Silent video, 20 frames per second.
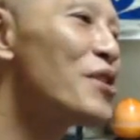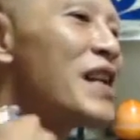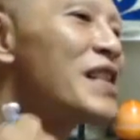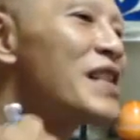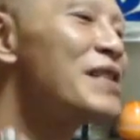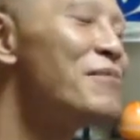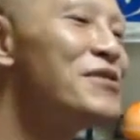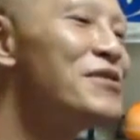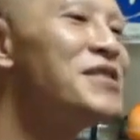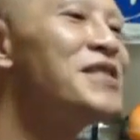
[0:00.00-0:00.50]
れ
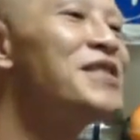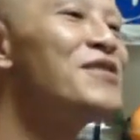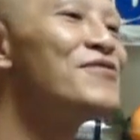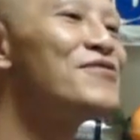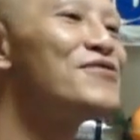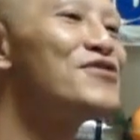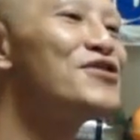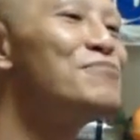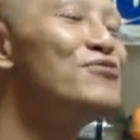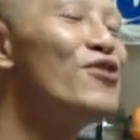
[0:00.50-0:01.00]
てもいねえの
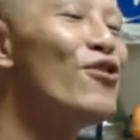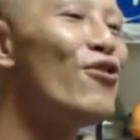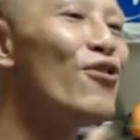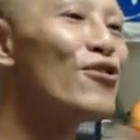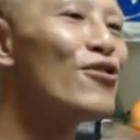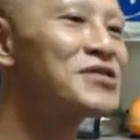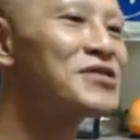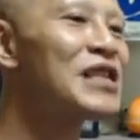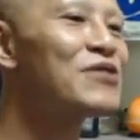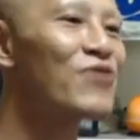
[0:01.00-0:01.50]
に首を
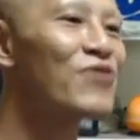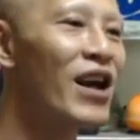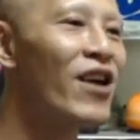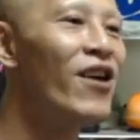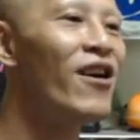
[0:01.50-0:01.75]
折ったとか